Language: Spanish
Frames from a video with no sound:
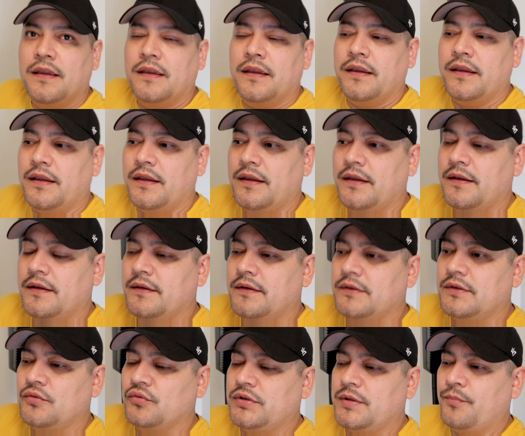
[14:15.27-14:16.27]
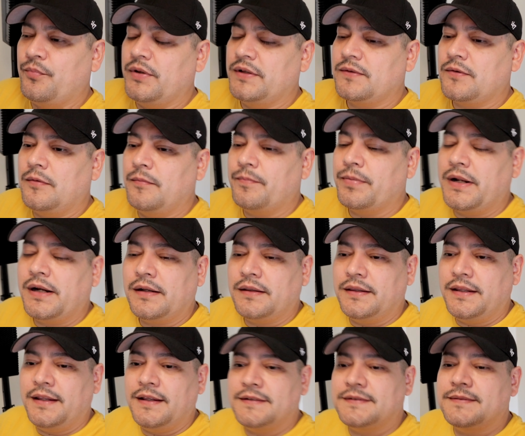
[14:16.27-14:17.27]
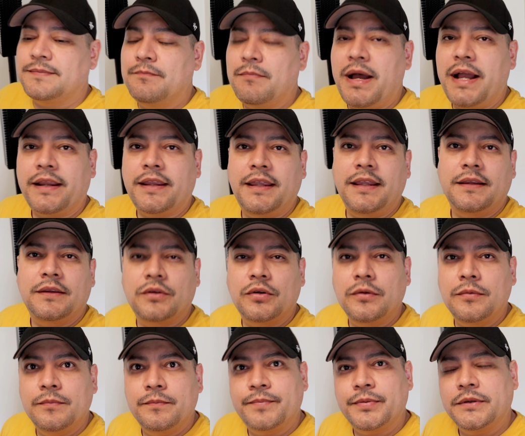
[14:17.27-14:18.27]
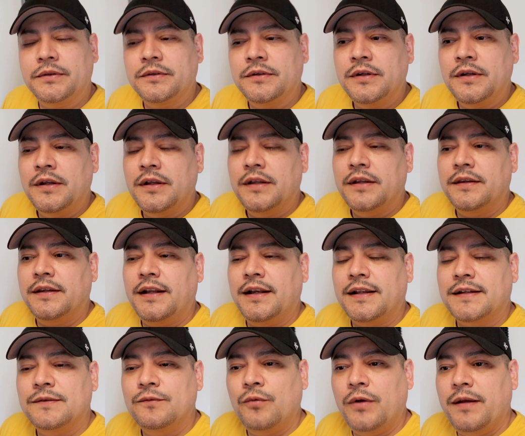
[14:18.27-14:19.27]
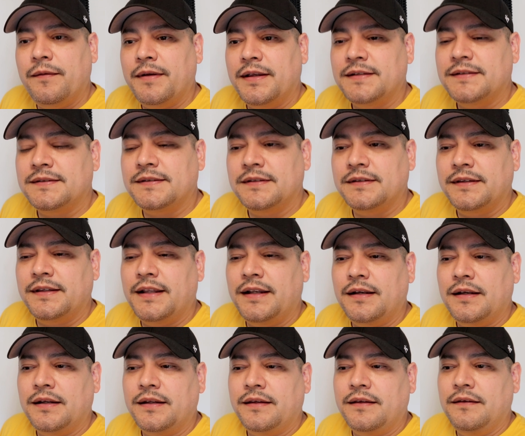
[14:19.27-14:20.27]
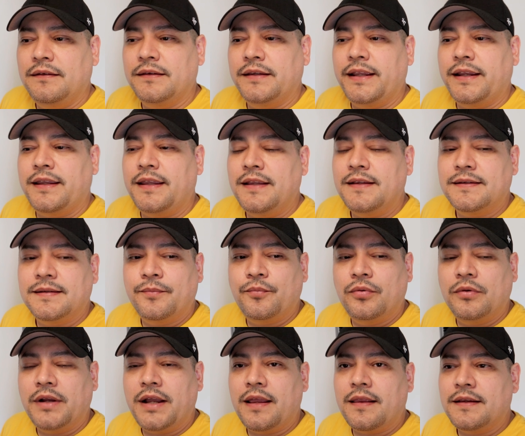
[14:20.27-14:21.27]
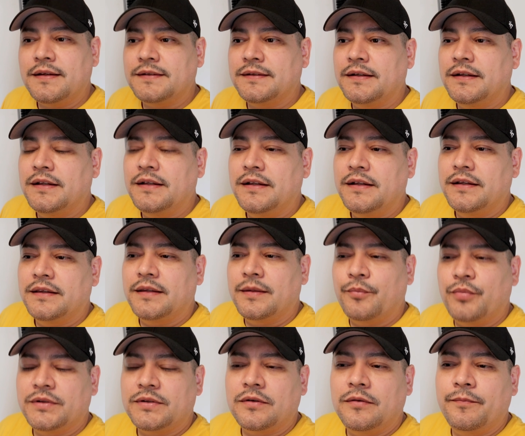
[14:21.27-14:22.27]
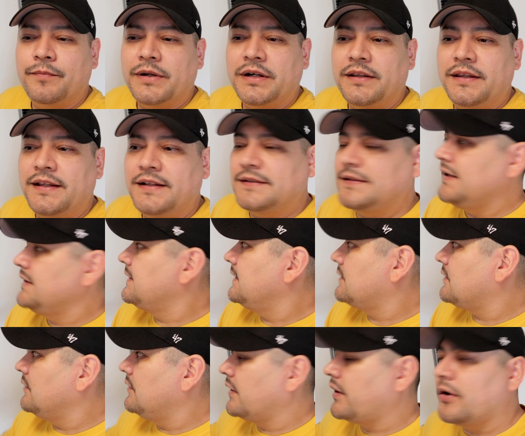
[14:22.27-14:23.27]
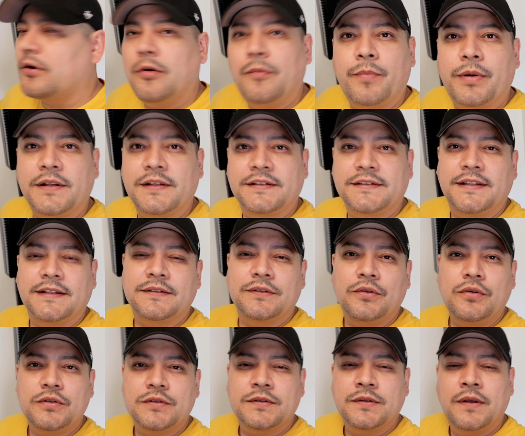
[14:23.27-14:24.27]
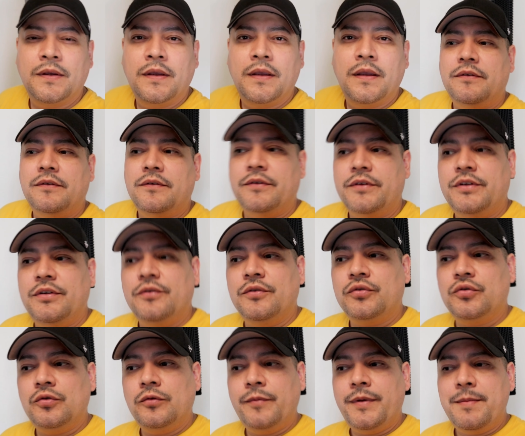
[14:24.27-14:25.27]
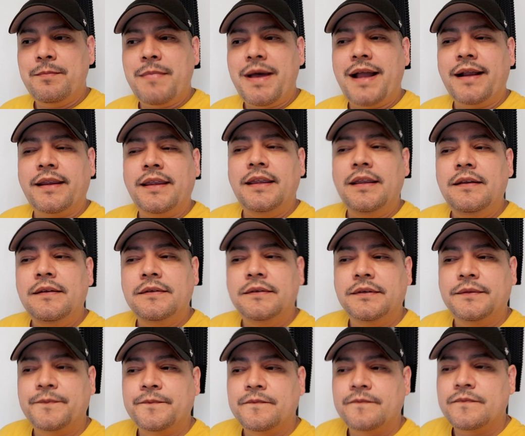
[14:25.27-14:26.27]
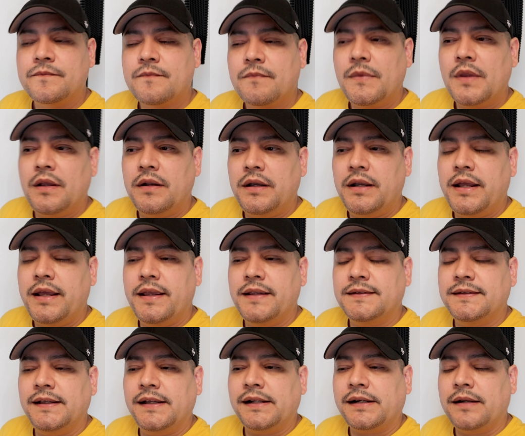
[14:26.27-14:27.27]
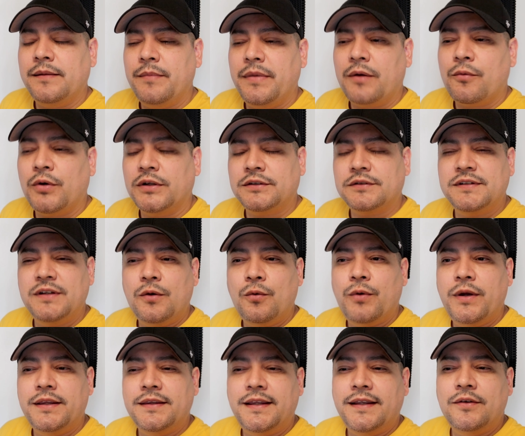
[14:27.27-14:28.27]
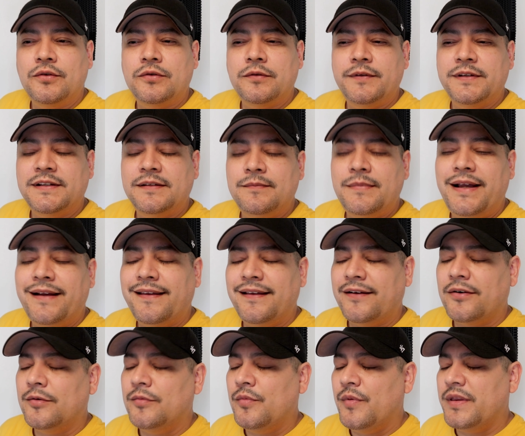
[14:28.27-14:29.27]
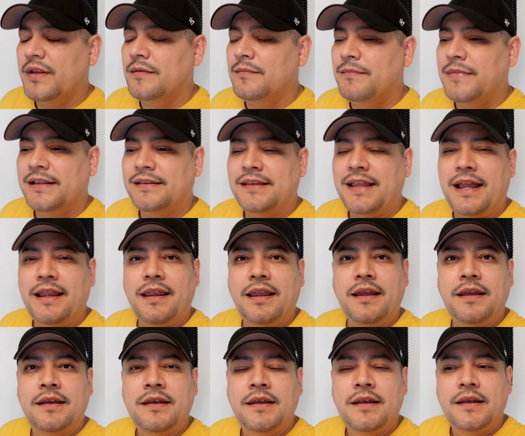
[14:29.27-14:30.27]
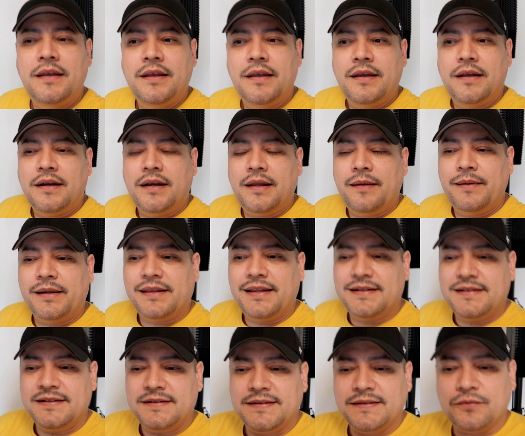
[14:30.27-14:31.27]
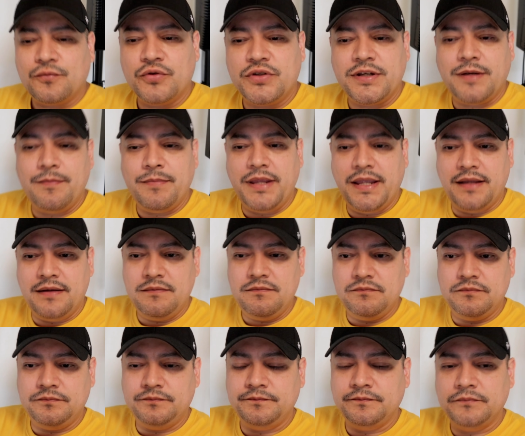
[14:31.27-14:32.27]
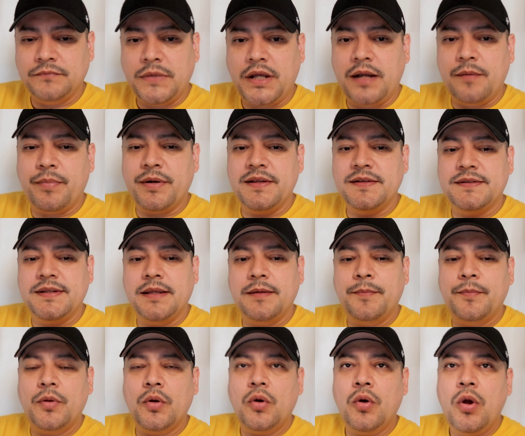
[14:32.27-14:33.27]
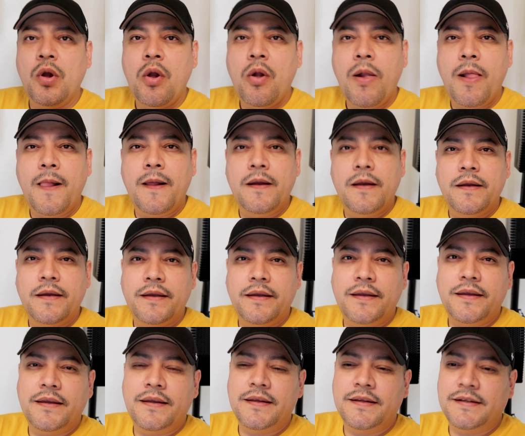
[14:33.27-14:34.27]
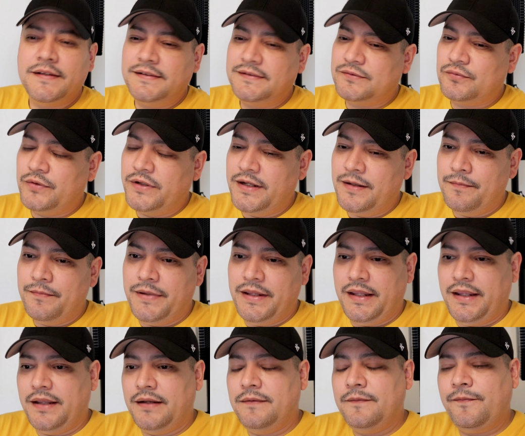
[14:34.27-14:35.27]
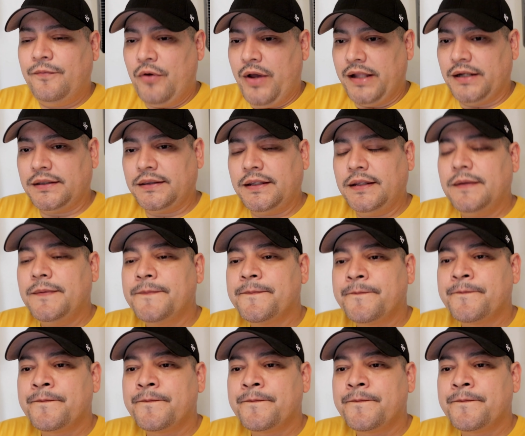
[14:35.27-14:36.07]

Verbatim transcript: Eh, tú te puedes comprar 10 Maki Tump de las nuevas de 15 pulgadas. Te puedes comprar 10 de esas con lo que compras estas dos. Yo tuve Maki, la SRM450, yo tuve esas y como dieron batalla. La verdad sí se escuchan bien al principio, eh, suenan bien, fuerte.